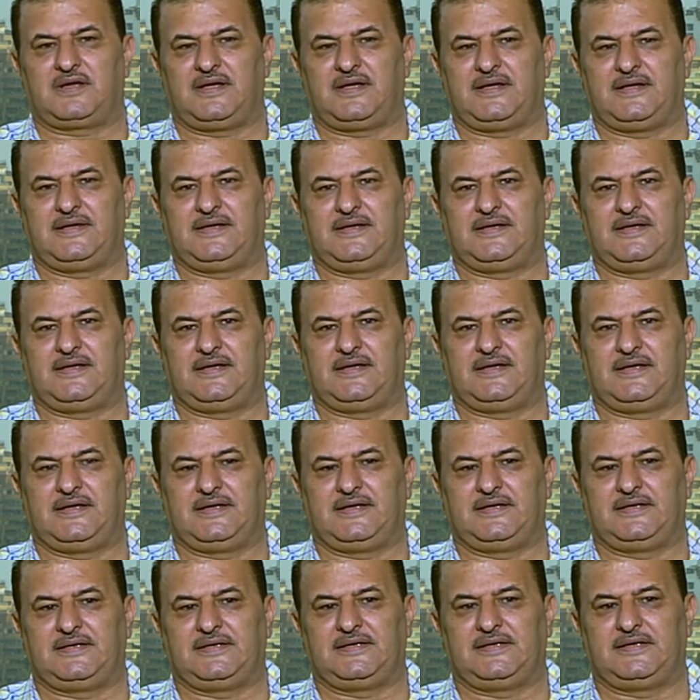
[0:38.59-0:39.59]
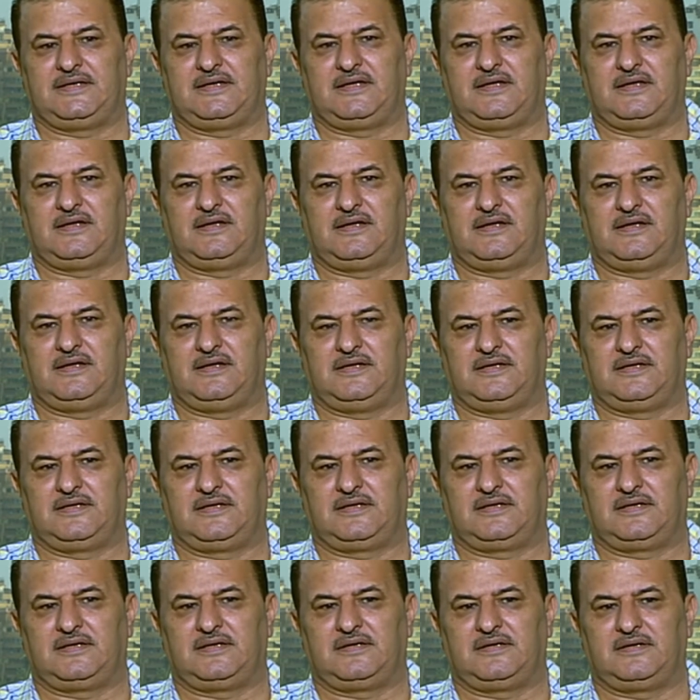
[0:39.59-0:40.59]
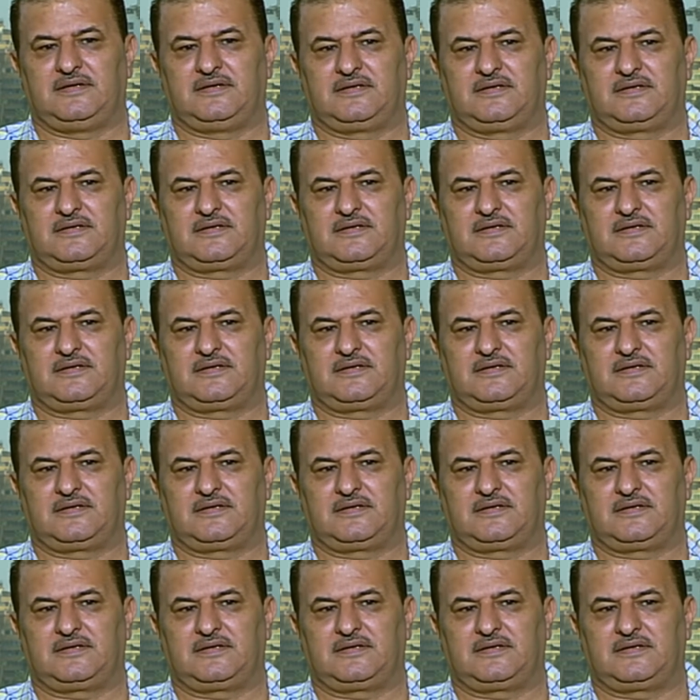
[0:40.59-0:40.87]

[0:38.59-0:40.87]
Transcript: آه،